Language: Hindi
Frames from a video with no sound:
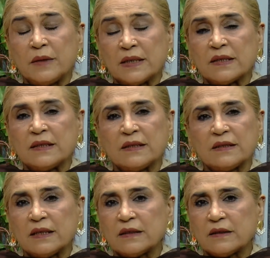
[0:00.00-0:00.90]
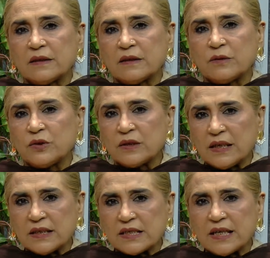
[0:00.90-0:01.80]
माजरत के साथ कुछ
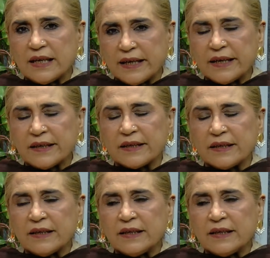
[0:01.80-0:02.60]
इतना अच्छा है नहीं